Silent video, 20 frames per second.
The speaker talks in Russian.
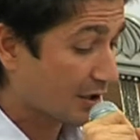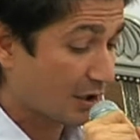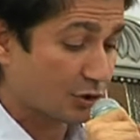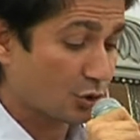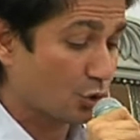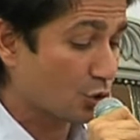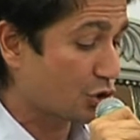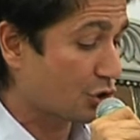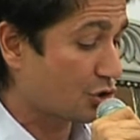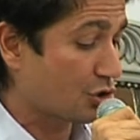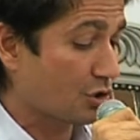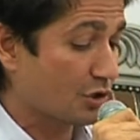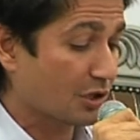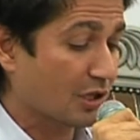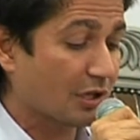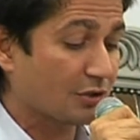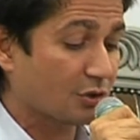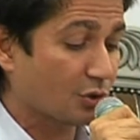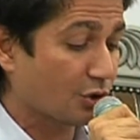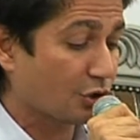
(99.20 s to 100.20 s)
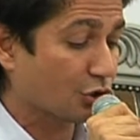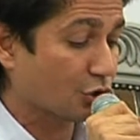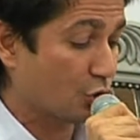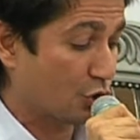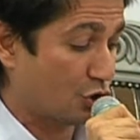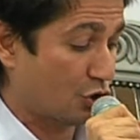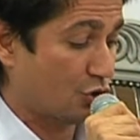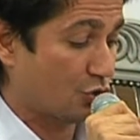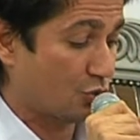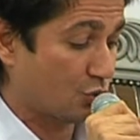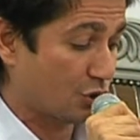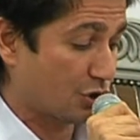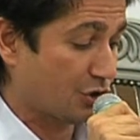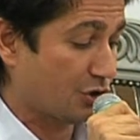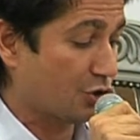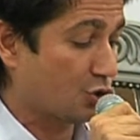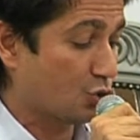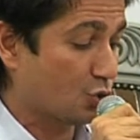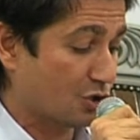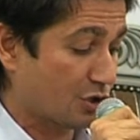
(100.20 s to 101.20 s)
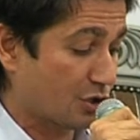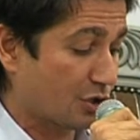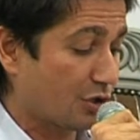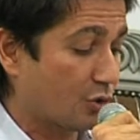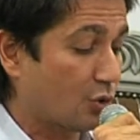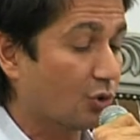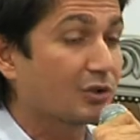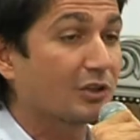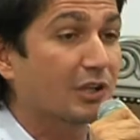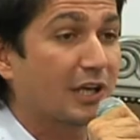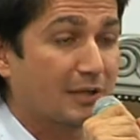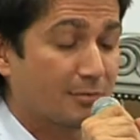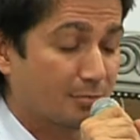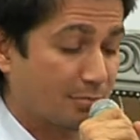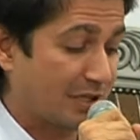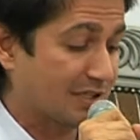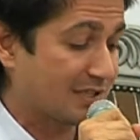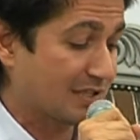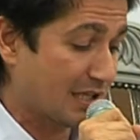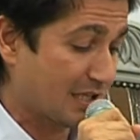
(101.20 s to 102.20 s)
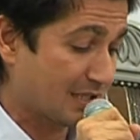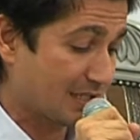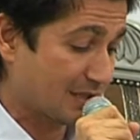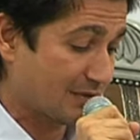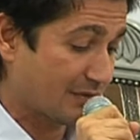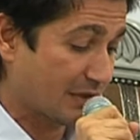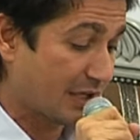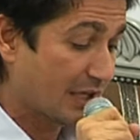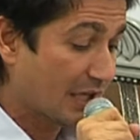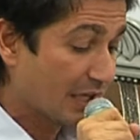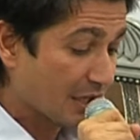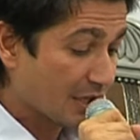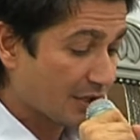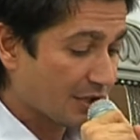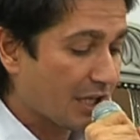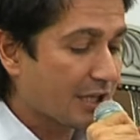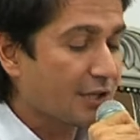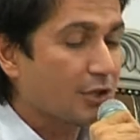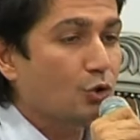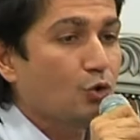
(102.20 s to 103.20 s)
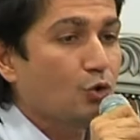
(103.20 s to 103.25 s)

которые точно уж не юзеры онлайн-пространства, я не